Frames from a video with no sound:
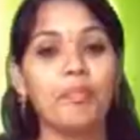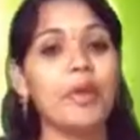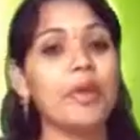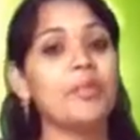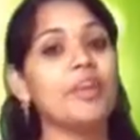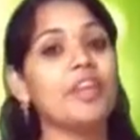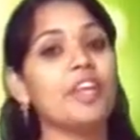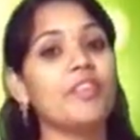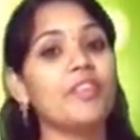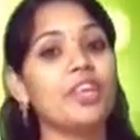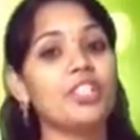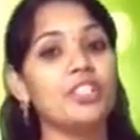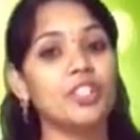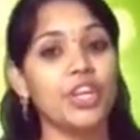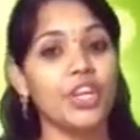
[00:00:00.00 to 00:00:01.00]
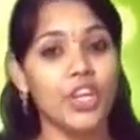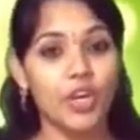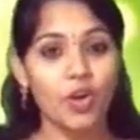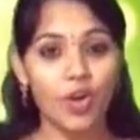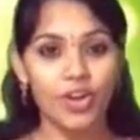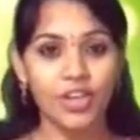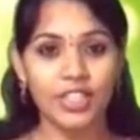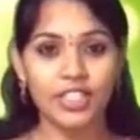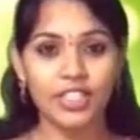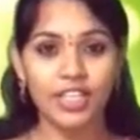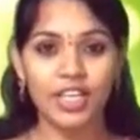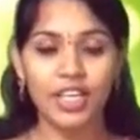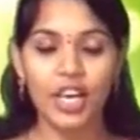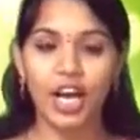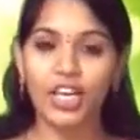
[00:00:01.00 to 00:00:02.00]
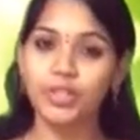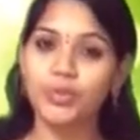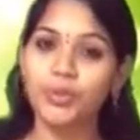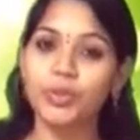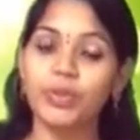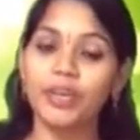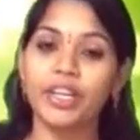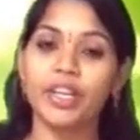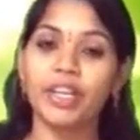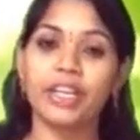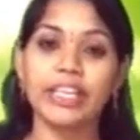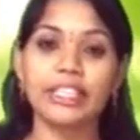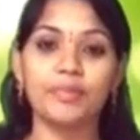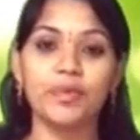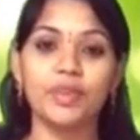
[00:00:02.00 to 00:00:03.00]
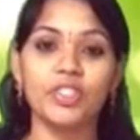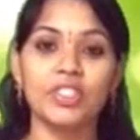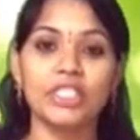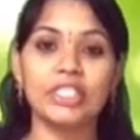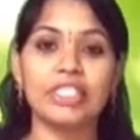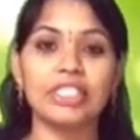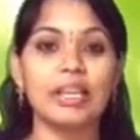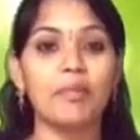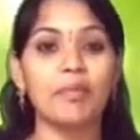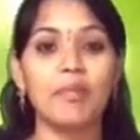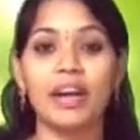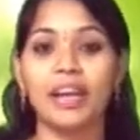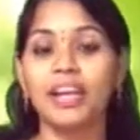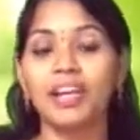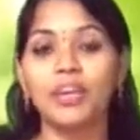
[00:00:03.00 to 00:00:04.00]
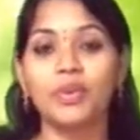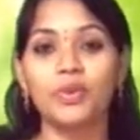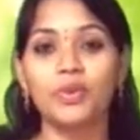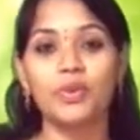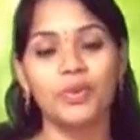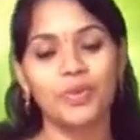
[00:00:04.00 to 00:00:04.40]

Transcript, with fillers: మేము నిర్వహిస్తున్న ఈ కాంటెస్ట్కి అద్భుతమైన రెస్పాన్స్ ఇచ్చిన మహిళలకు